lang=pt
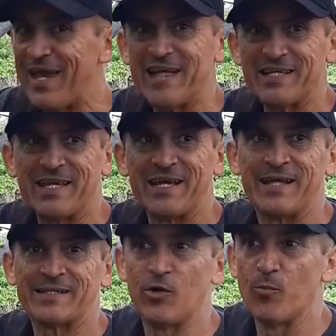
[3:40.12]
Esse aqui
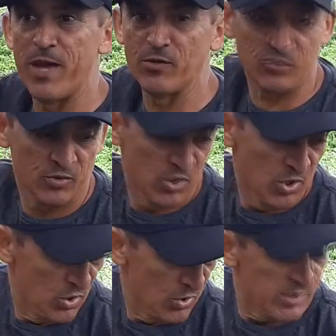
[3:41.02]
cresceu menos,
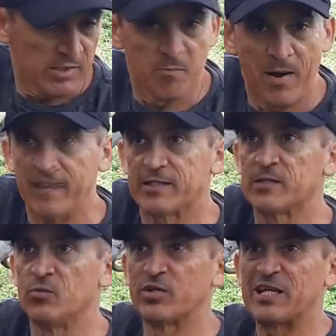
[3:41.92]

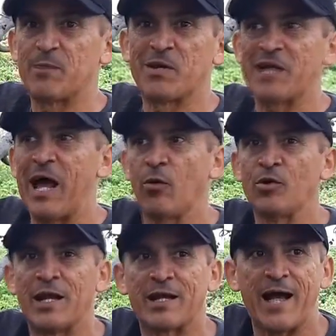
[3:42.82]
mas não sei se é porque estava
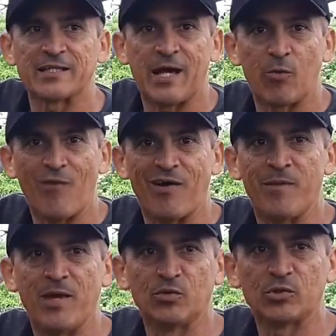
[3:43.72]
longe da casa e aguava
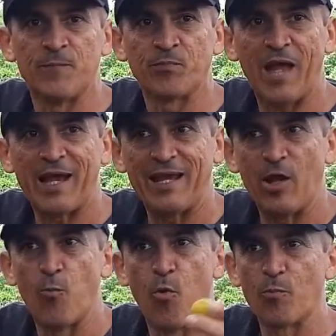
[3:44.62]
menos. Aquele
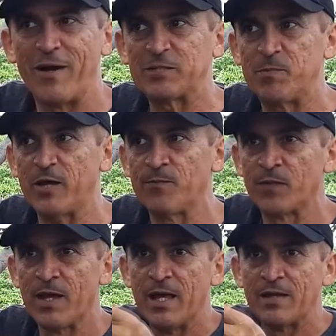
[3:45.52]
é um pouco mais perto.
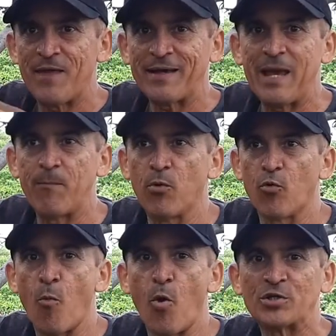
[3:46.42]
Daqui a pouco
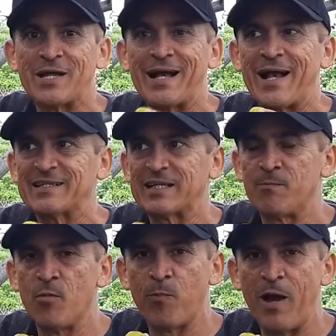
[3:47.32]
eu vou mostrar a casa que
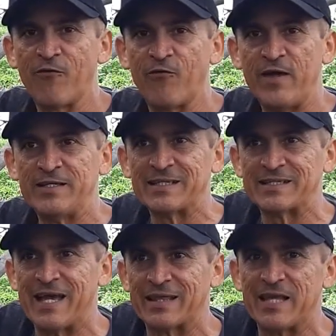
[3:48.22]
meu pai fez em
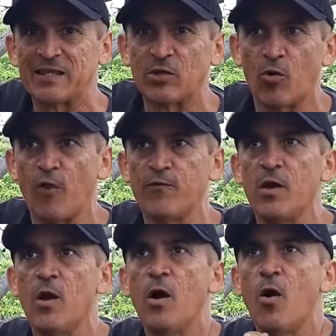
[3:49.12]
79,
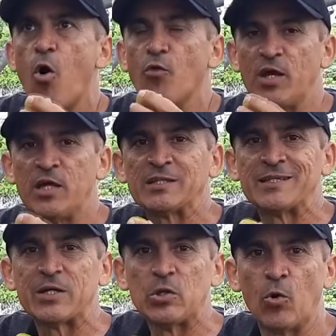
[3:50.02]
onde a gente
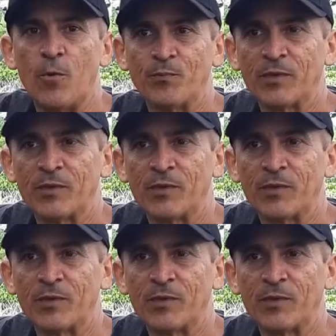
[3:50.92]
se criou